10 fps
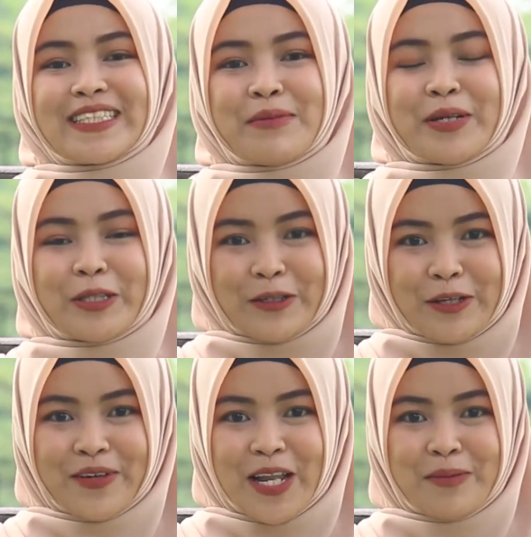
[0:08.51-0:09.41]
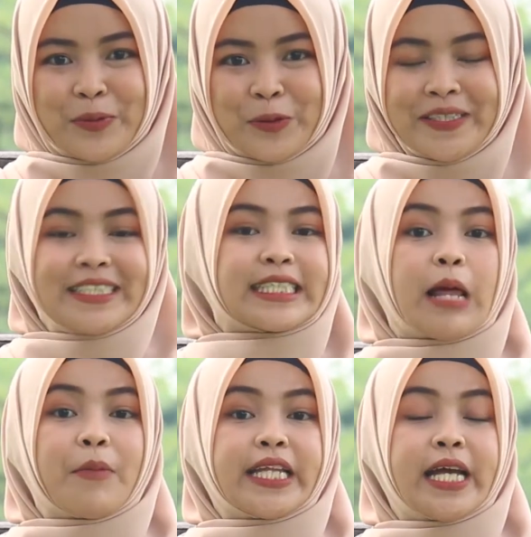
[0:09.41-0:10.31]
Metro TV Lampung,
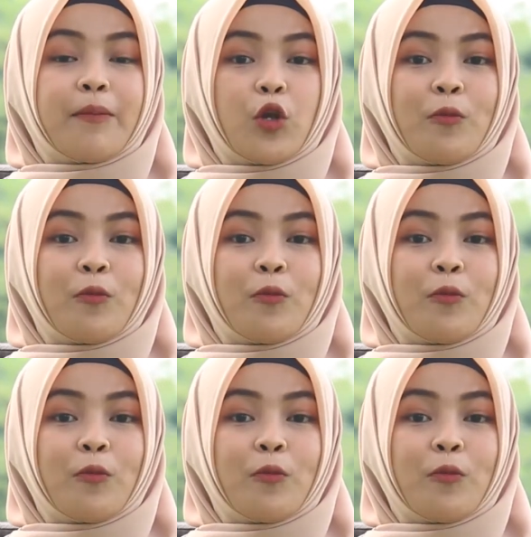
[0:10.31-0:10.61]
selama 30